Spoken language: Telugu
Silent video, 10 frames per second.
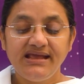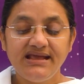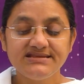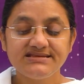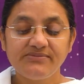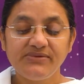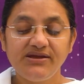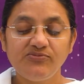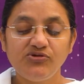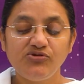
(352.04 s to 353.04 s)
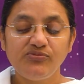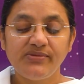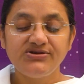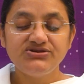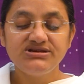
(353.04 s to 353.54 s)
ఈ సమయంలో
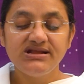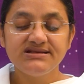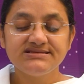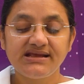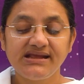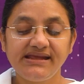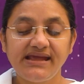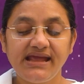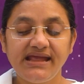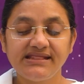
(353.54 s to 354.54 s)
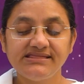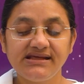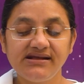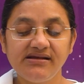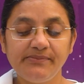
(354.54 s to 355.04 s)
మనుష్యుల సంఖ్య
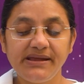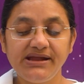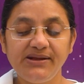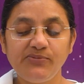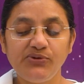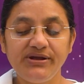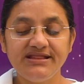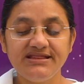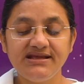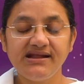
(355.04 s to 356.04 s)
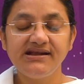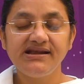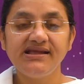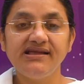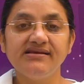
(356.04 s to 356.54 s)
ఎంతగా పెరిగిపోయింది
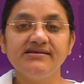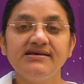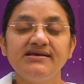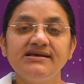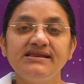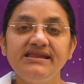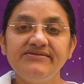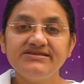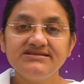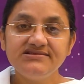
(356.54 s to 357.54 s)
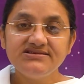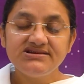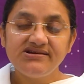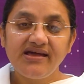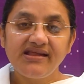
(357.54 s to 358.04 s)
అంటే
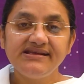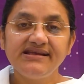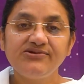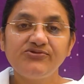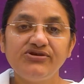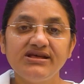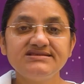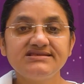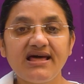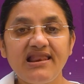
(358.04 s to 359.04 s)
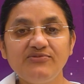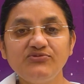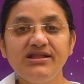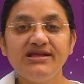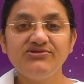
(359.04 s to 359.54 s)
నివసించడానికి కూడా
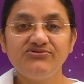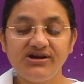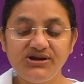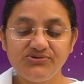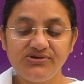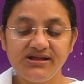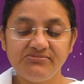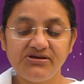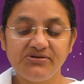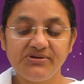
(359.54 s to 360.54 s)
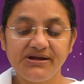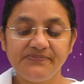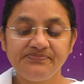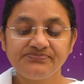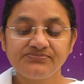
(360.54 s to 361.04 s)
స్థలము లేదు అంటున్నారు బాబా
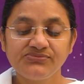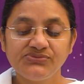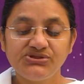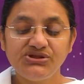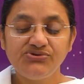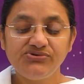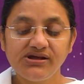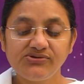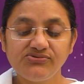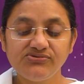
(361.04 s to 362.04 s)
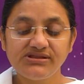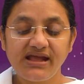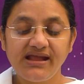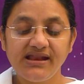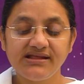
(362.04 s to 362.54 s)
తినుటకు
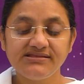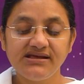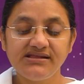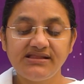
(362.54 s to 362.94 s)
తగినంత